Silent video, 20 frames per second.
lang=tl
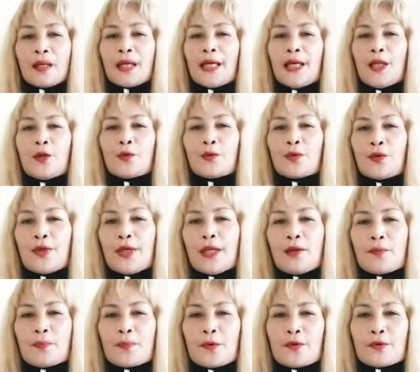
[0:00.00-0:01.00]
Hello,
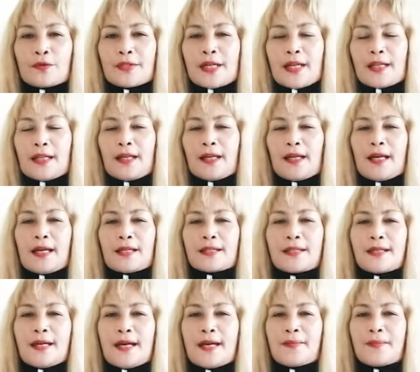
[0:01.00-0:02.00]
hello po sa ating lahat
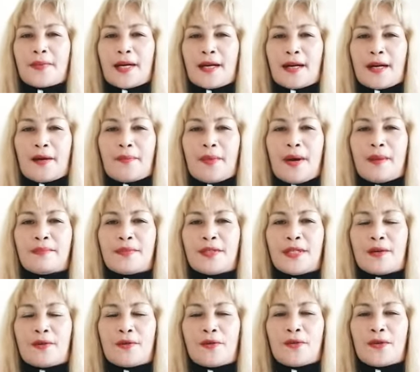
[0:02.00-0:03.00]
dyan mga
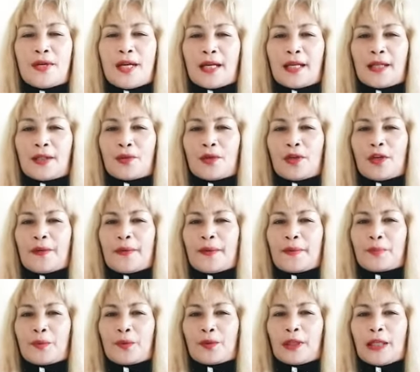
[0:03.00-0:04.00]
kamamsi ko. Narito na naman
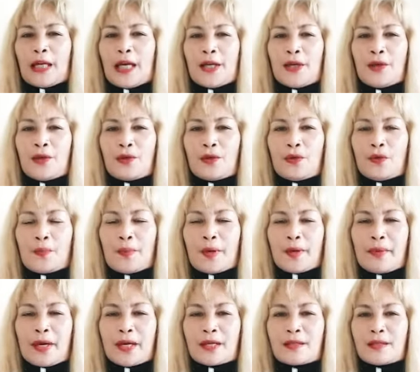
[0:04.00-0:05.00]
po tayo
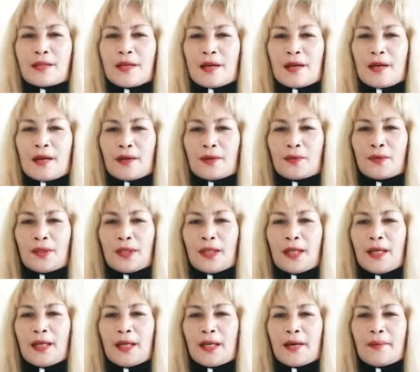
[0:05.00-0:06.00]
upang mag-share ng
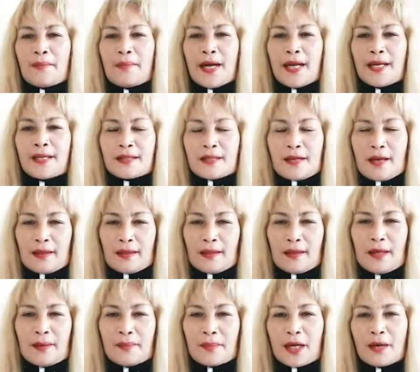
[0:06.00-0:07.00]
kunting gabay sa
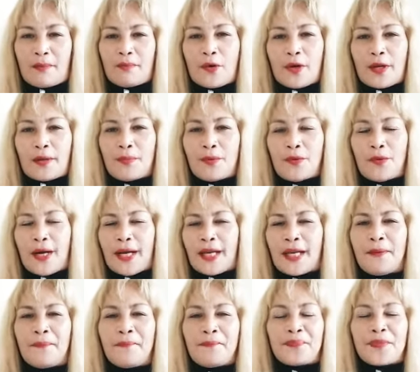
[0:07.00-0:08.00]
ating mga
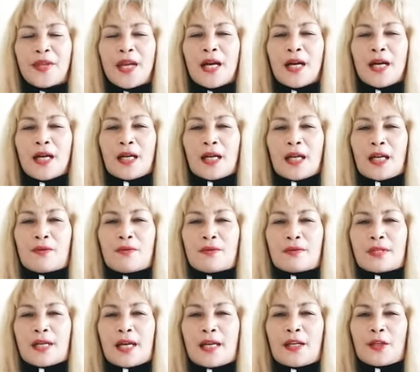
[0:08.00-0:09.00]
buhay-buhay na kung
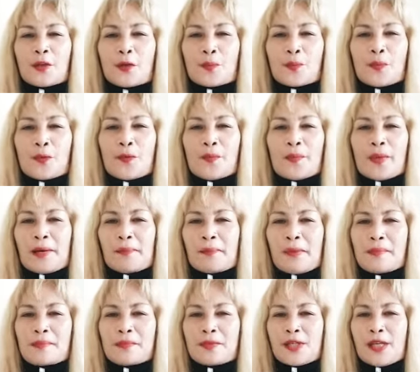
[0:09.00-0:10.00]
saan ito po mga
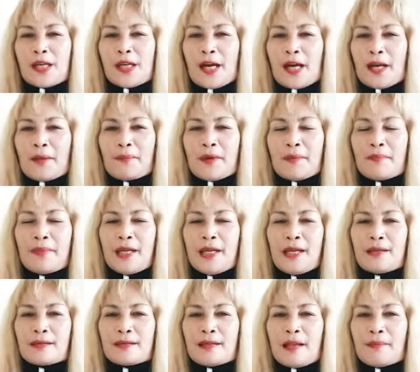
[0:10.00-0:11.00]
mamsi ay
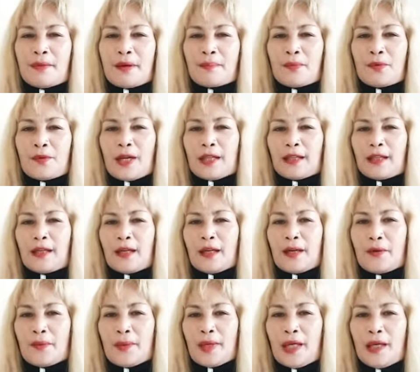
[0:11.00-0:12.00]
mabilis lamang po nating
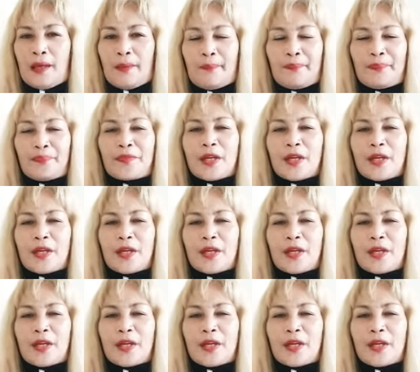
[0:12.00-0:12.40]
gawin.